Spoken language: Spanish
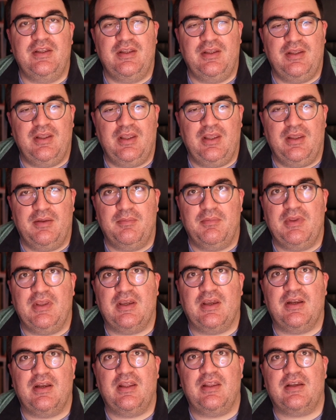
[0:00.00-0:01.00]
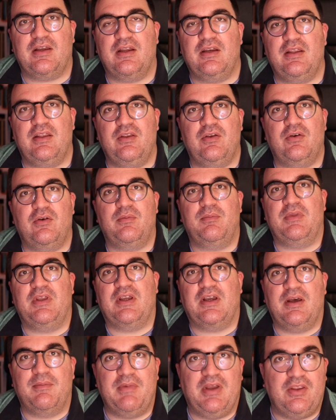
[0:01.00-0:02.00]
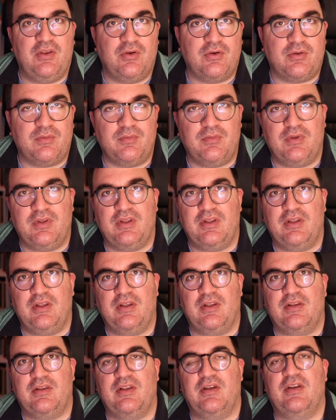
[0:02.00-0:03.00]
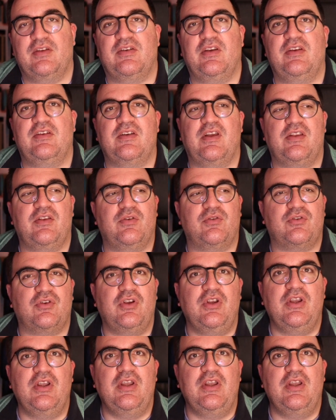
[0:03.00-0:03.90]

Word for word: Eh, mi hija Naikari y yo, mi hija mayor, eh, tiene seis años,